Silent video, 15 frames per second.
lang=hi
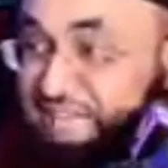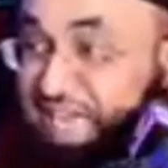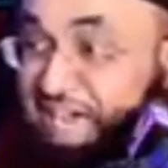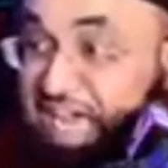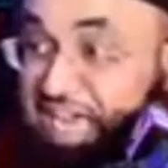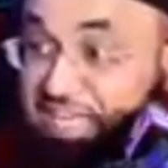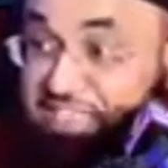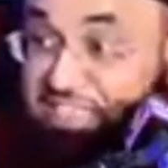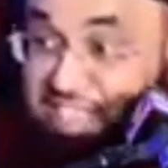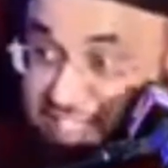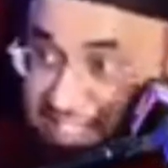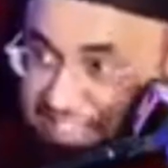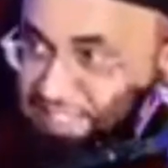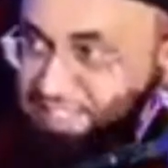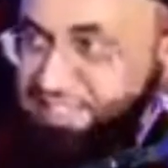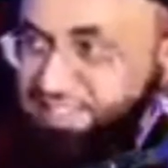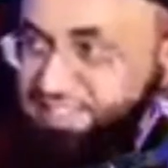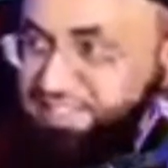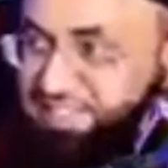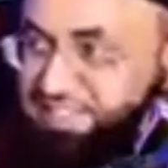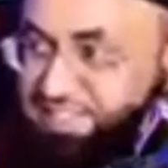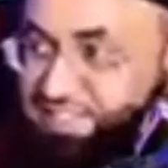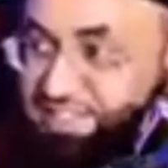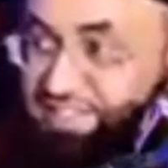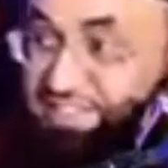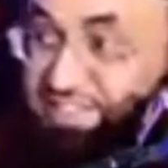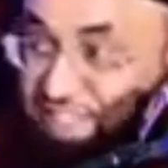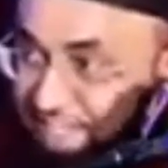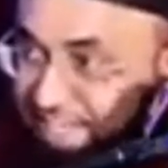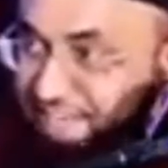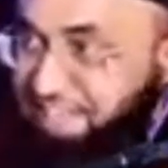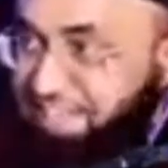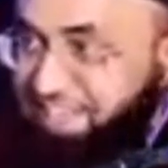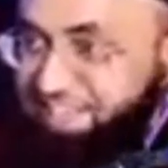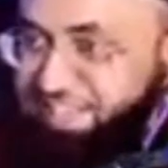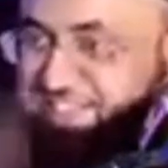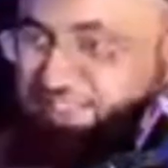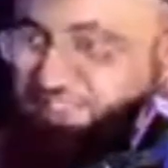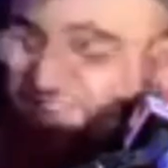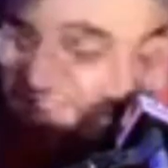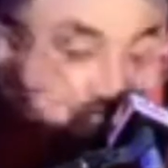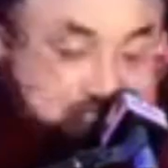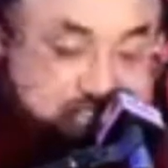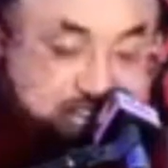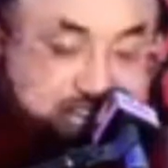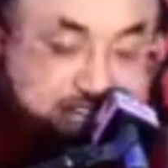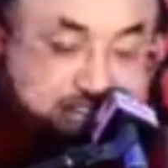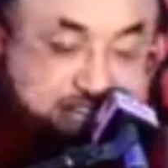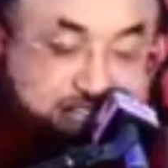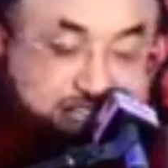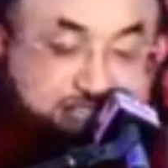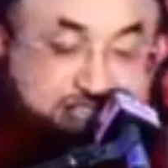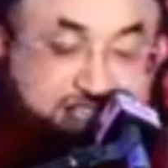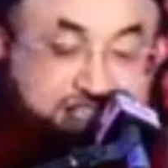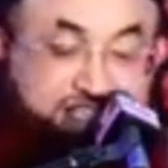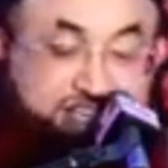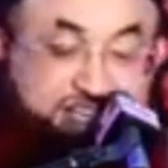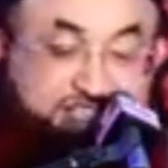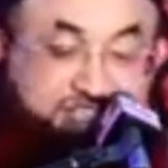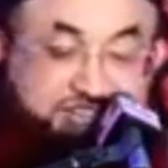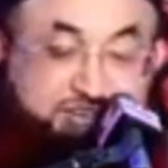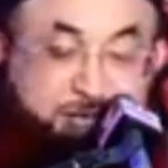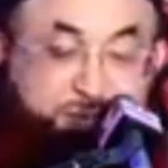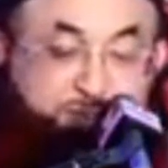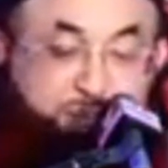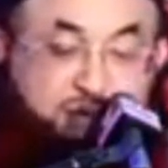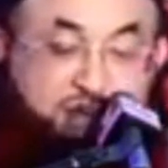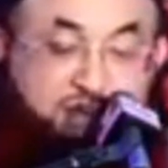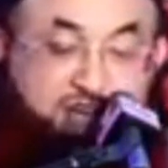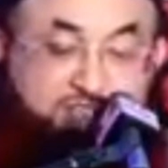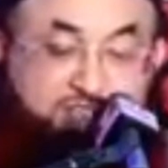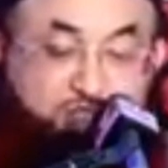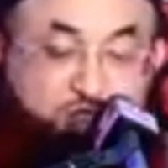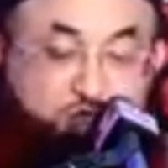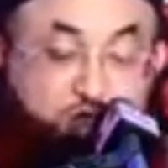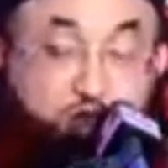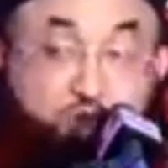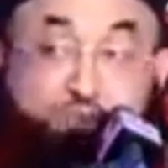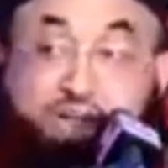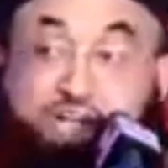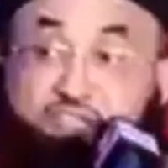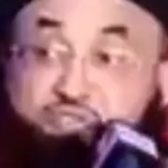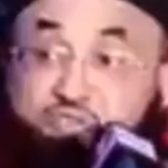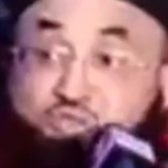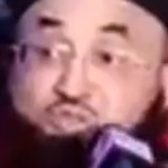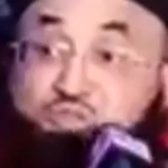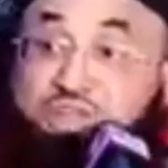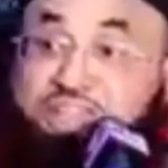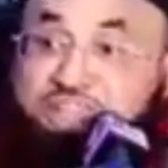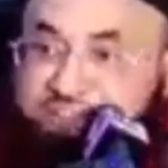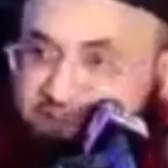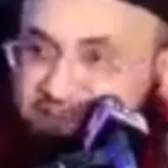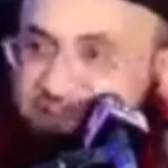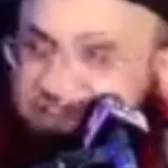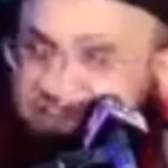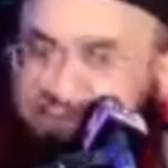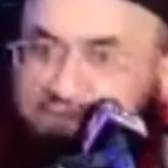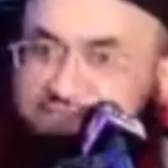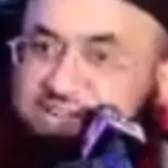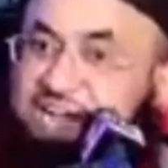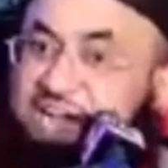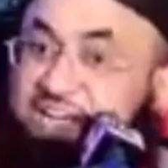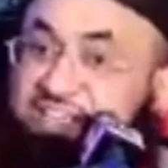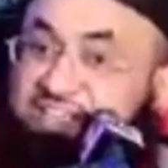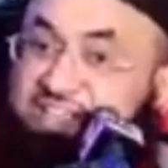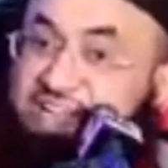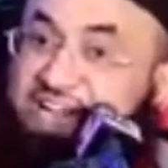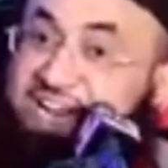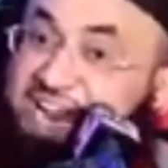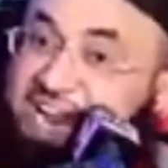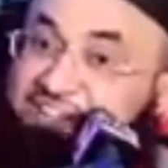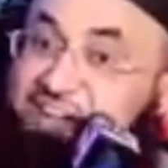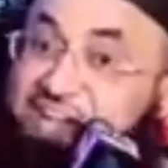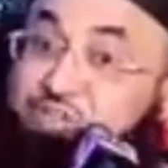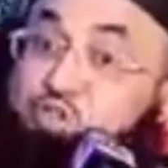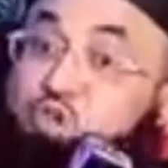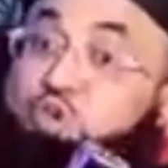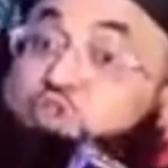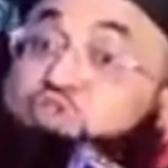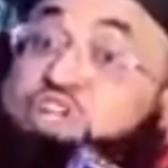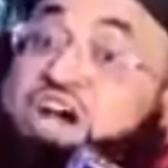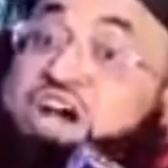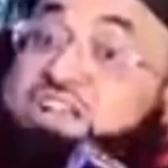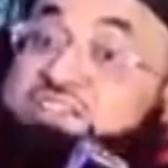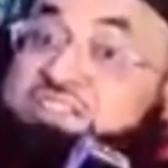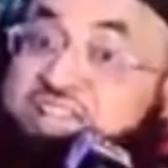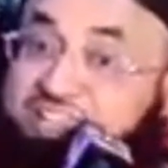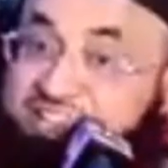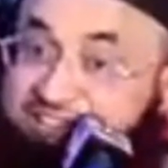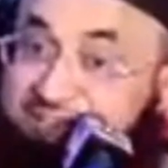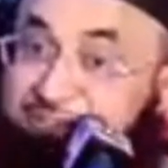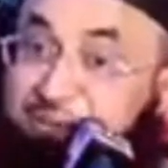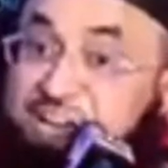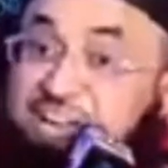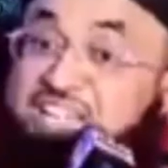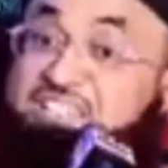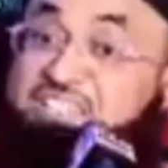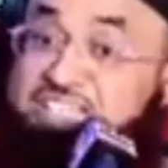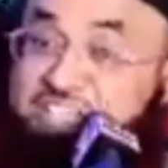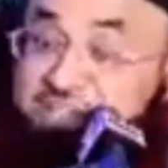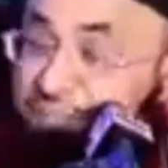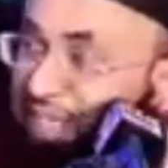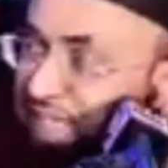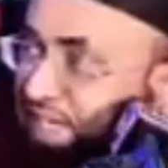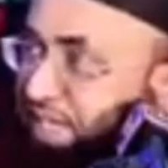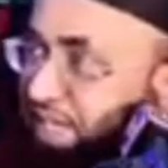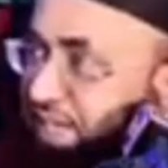हरगिज ये नहीं ये नहीं कि ये पाक गुरु मासूम है सरकार के अलावा जो चार तन है पांच तन में